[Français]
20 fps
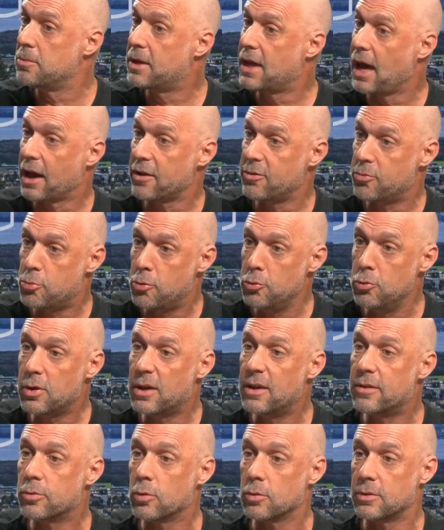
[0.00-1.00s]
qui n'arrivent plus,
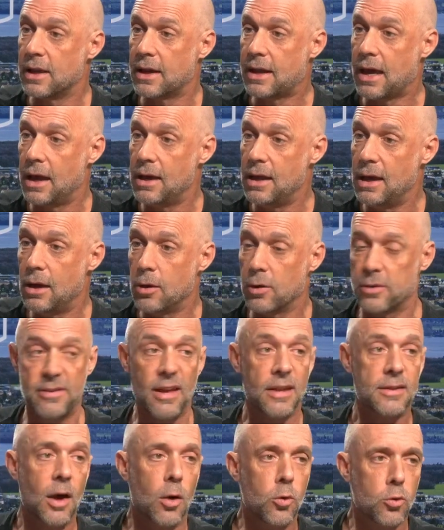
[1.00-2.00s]
qui sont décalés. Alors,
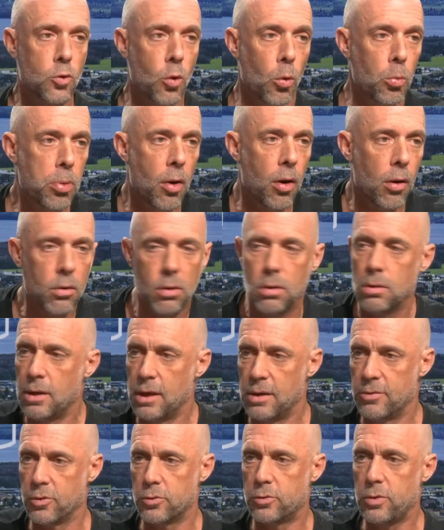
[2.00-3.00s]
certains, on comprend
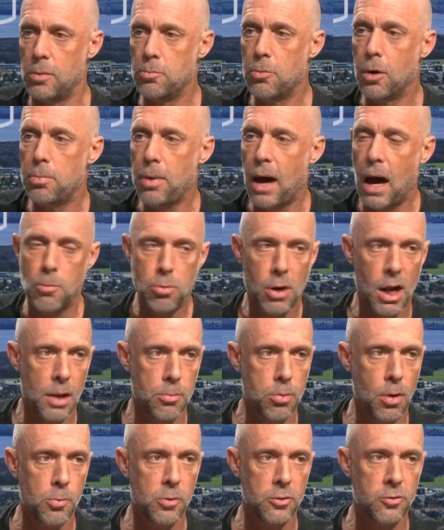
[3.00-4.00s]
éventuellement par rapport à la
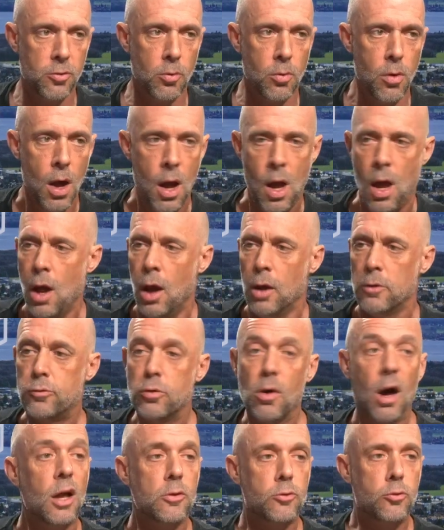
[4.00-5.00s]
promotion.
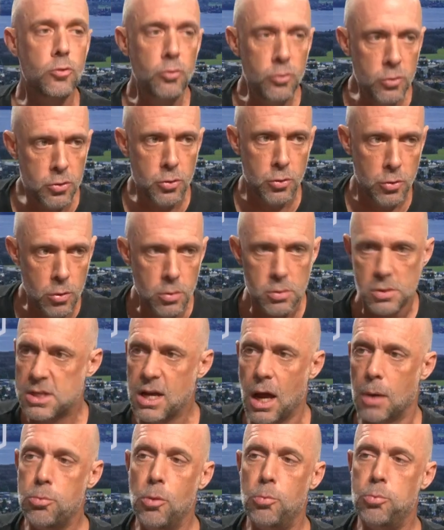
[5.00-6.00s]
Sur un Dune 2, j'ai
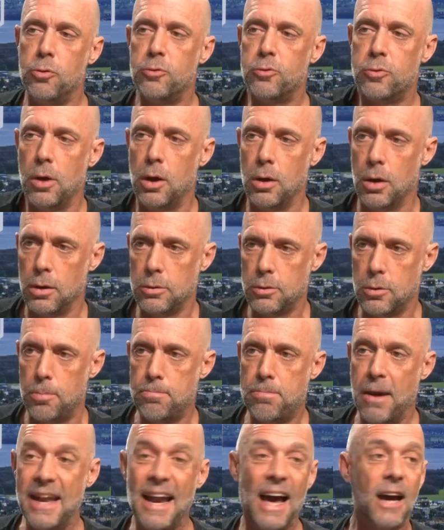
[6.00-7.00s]
un peu plus de, de eh
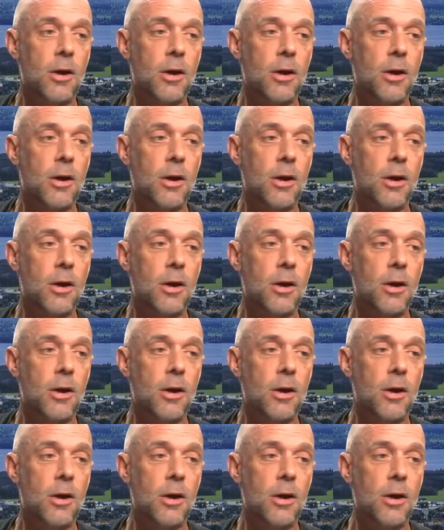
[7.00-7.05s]
ben, peine à